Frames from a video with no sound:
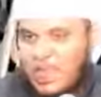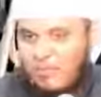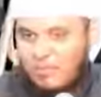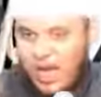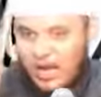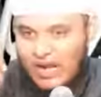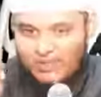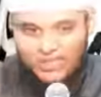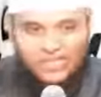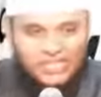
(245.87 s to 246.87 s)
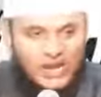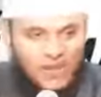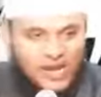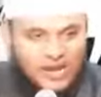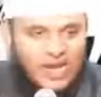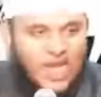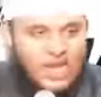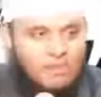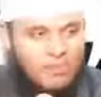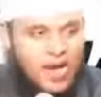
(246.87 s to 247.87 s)
நபிமார்களை திட்டியவர்கள்
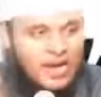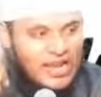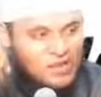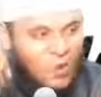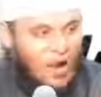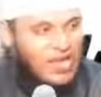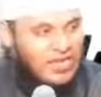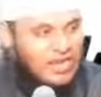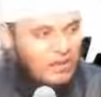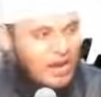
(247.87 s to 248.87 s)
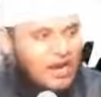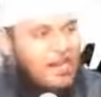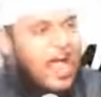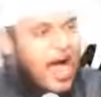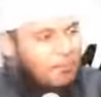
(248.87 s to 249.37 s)
நபிமார்களை கொலை செய்தவர்கள்